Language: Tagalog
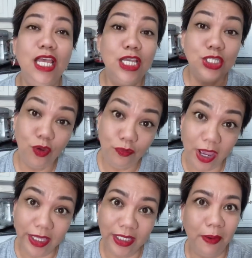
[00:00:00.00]
So,
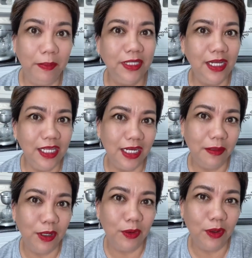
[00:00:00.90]
fine, di ba? Madali rin
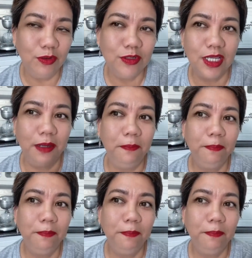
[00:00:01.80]
naman ako kausap.